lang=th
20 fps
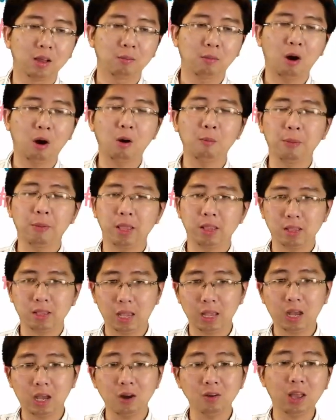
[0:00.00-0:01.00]
พอเป็นไซ
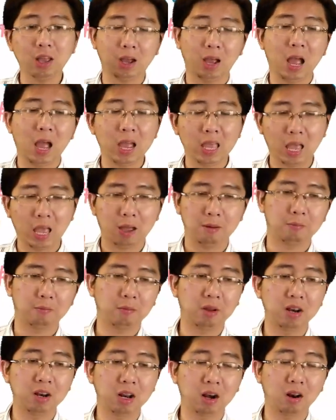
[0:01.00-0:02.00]
เคิลอย่างง่ายอะ่ะ
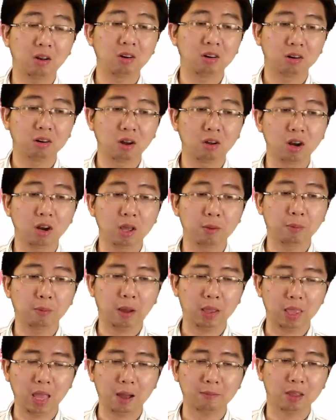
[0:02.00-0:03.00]
มันเลยเราเราเลยพ
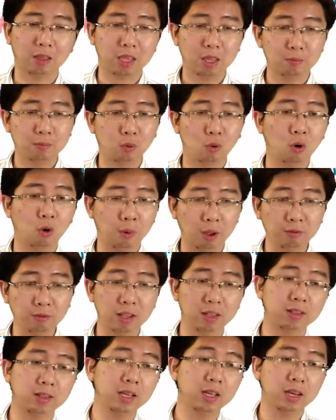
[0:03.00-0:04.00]
ยายามจะ improve
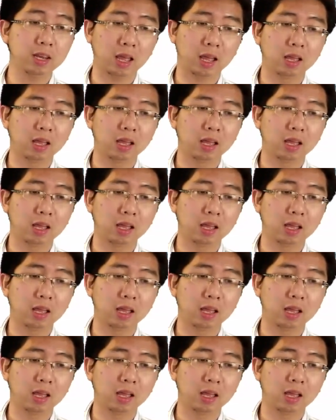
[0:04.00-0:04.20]
efficiency เนี่ย